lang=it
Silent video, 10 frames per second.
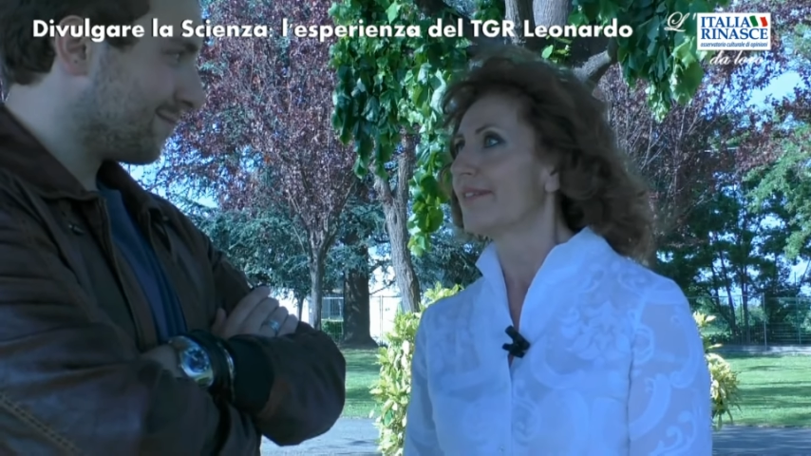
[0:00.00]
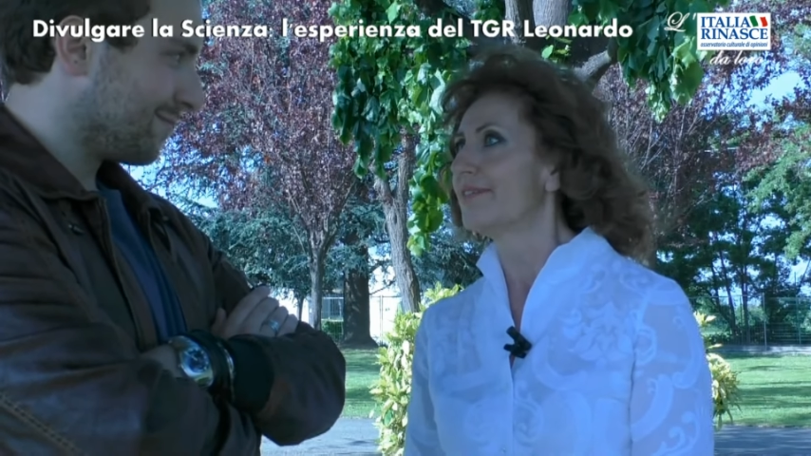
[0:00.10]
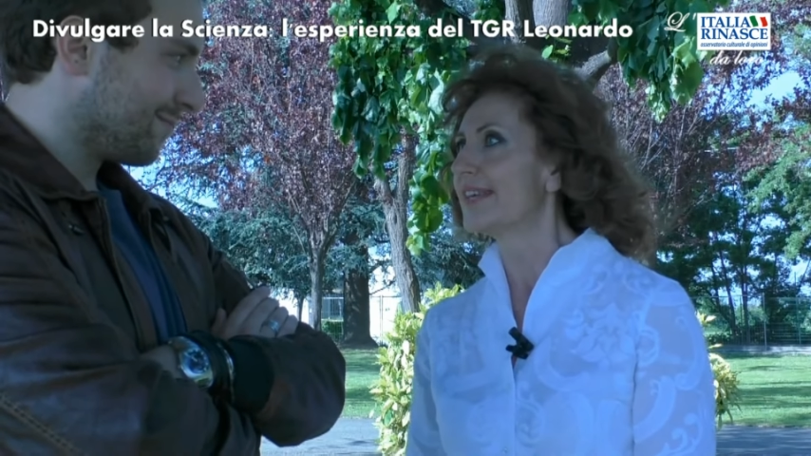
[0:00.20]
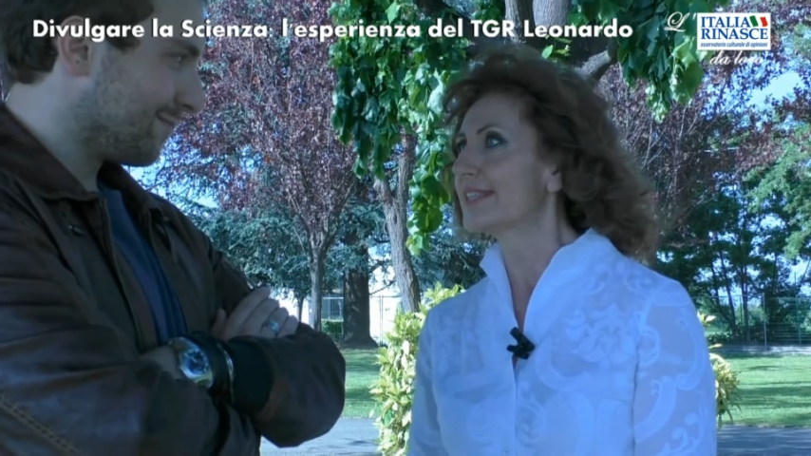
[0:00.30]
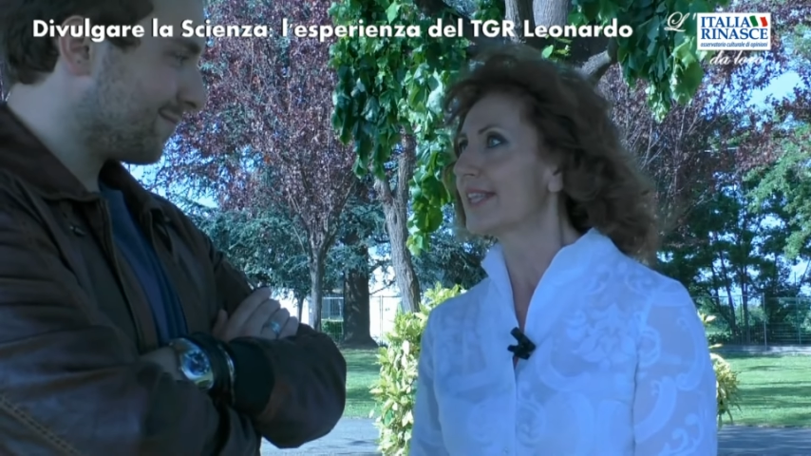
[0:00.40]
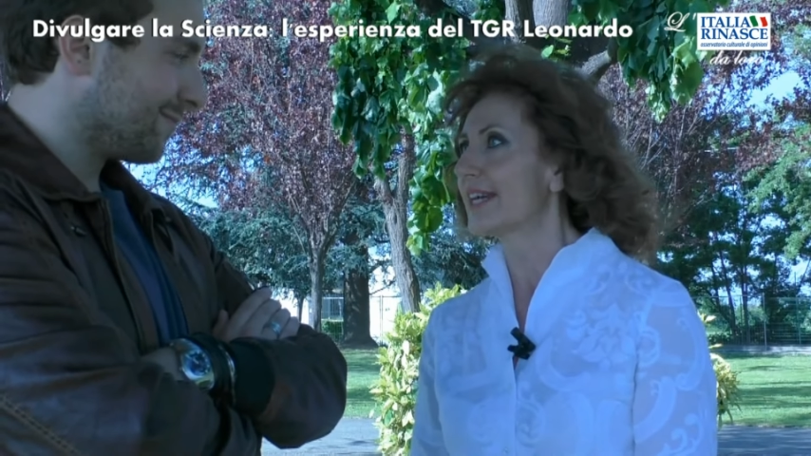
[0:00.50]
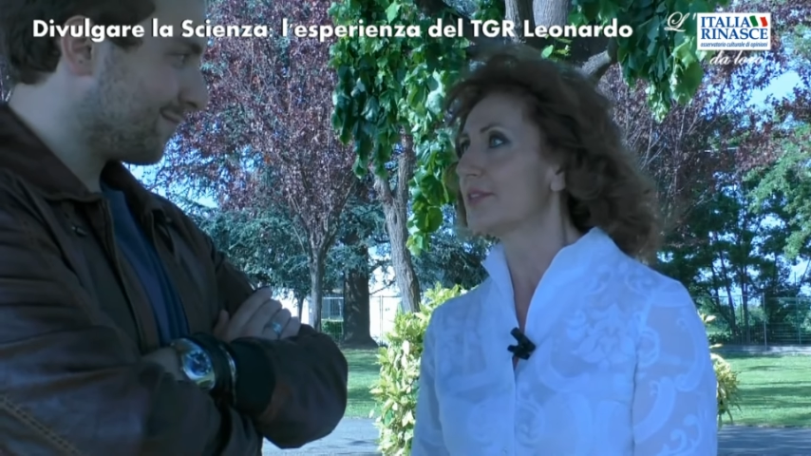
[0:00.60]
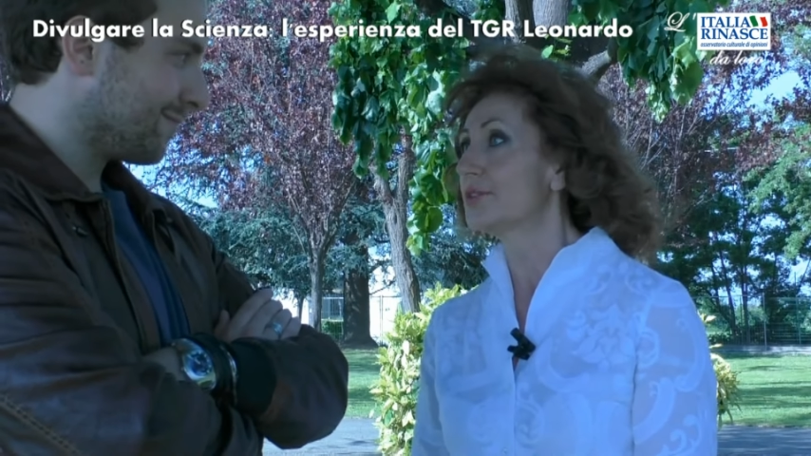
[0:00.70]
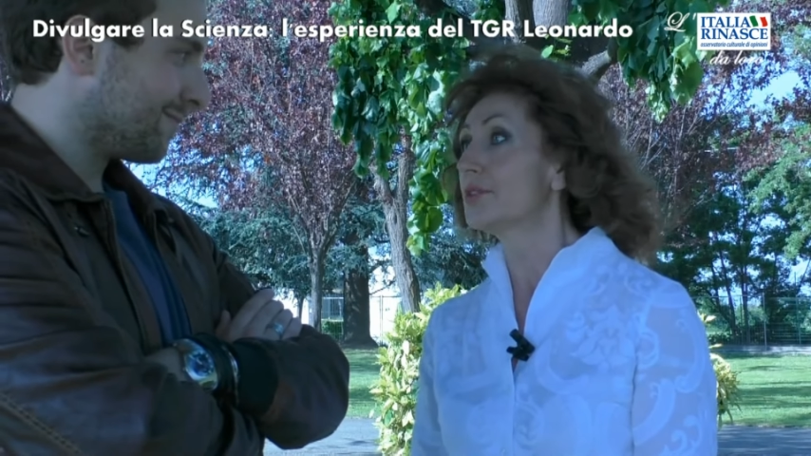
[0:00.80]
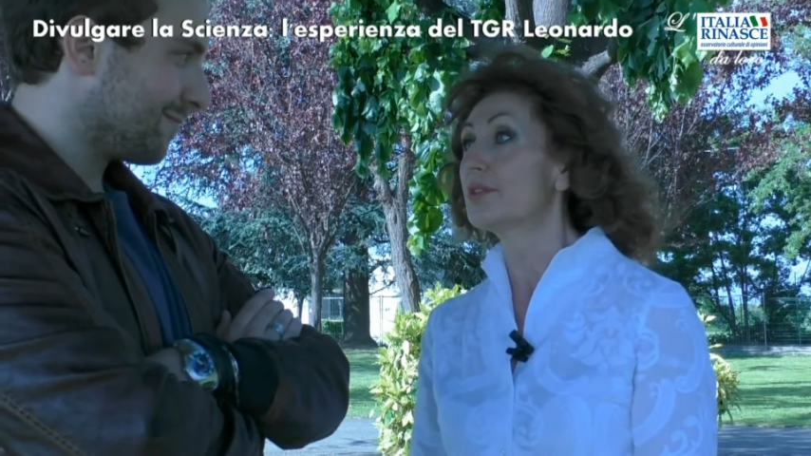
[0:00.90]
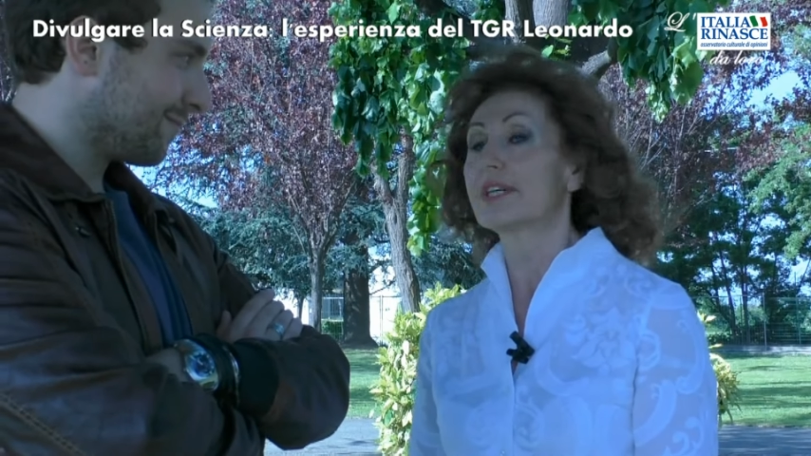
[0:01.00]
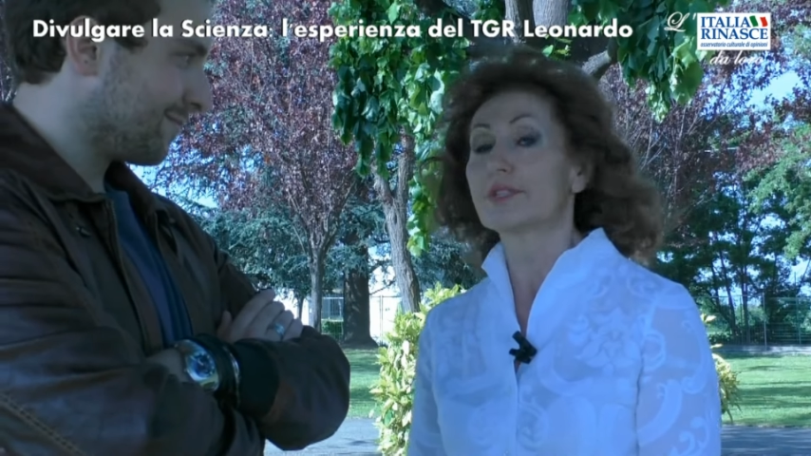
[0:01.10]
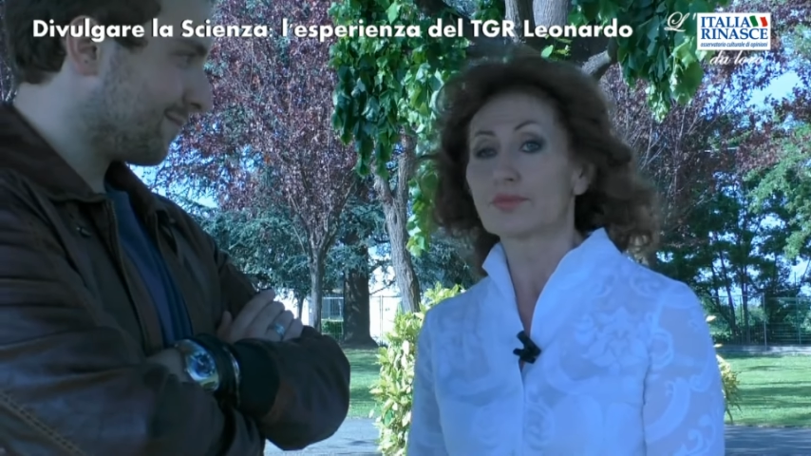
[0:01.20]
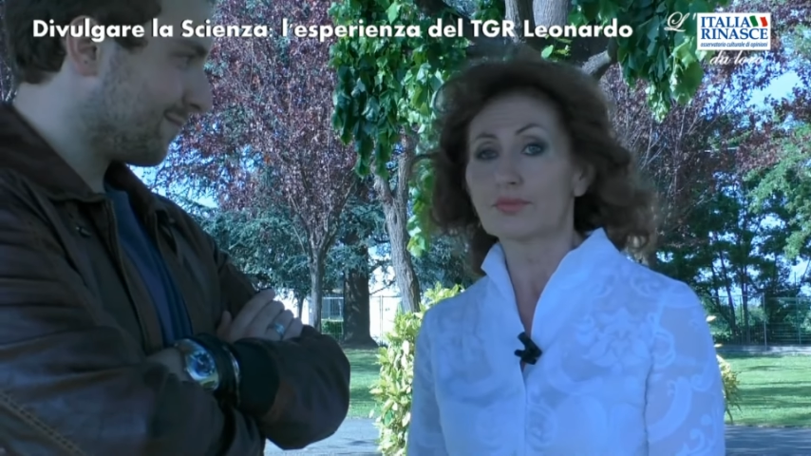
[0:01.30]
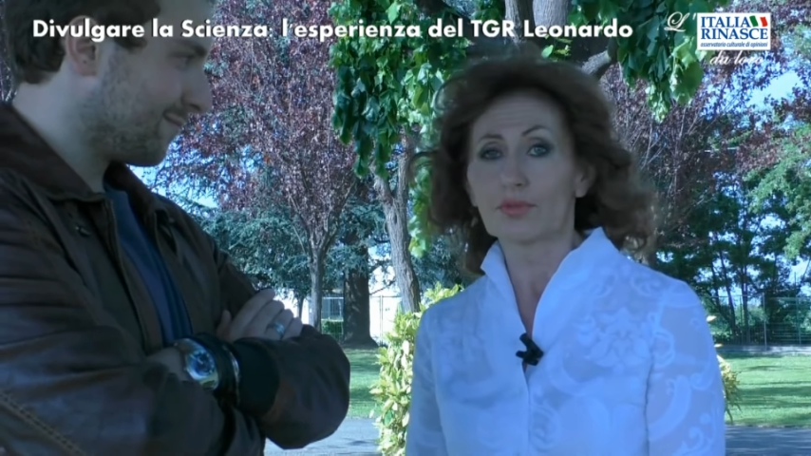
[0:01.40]
ventennio
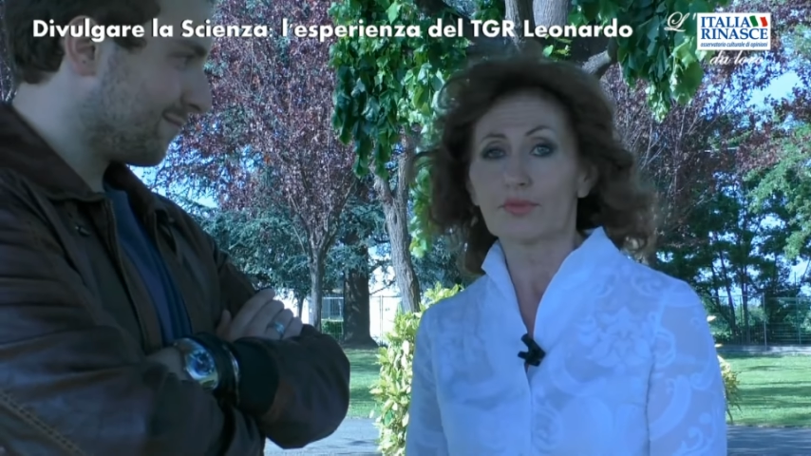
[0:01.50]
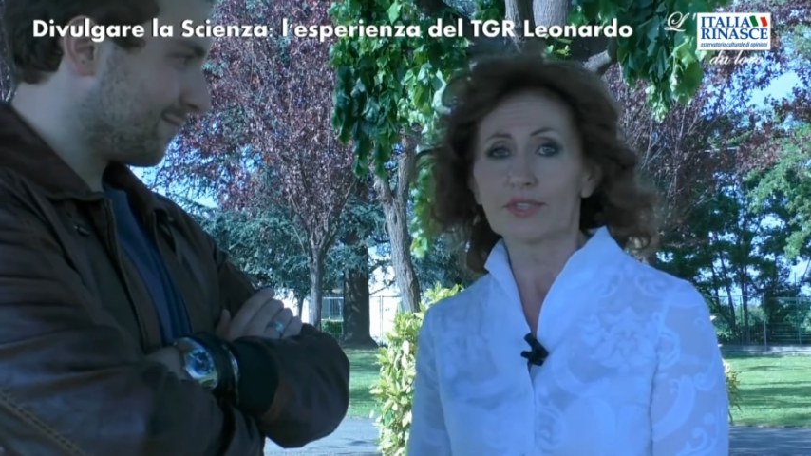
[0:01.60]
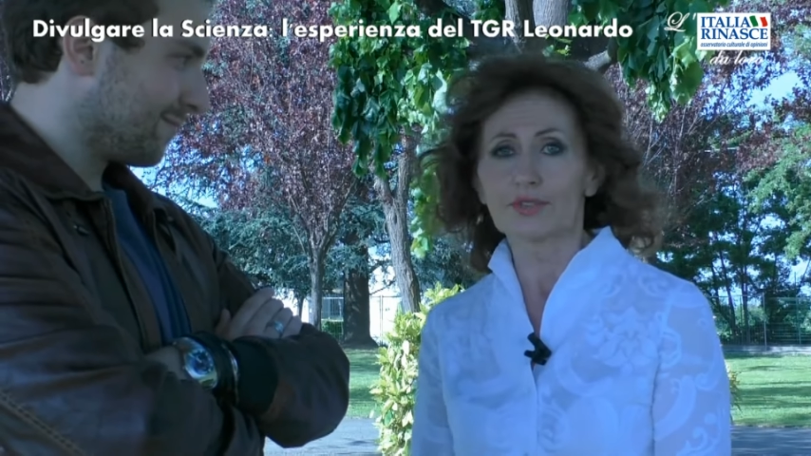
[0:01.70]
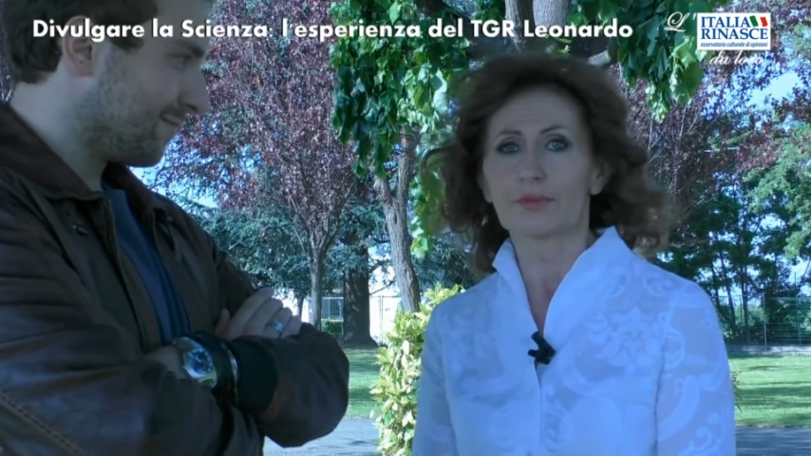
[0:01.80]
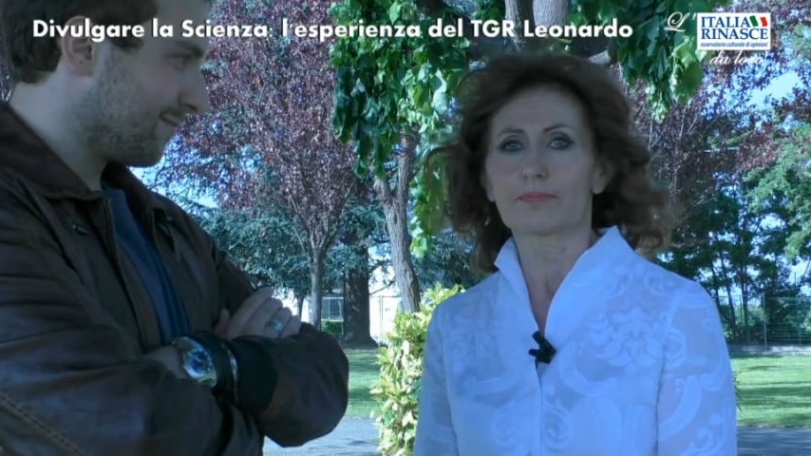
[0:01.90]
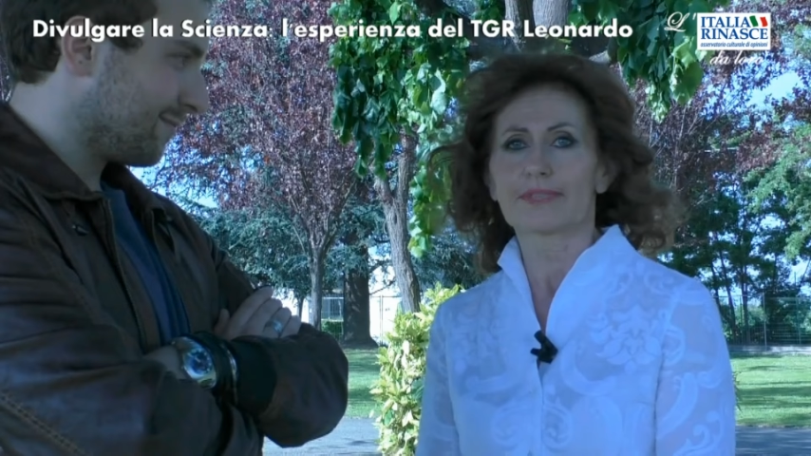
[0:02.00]
e tutto questo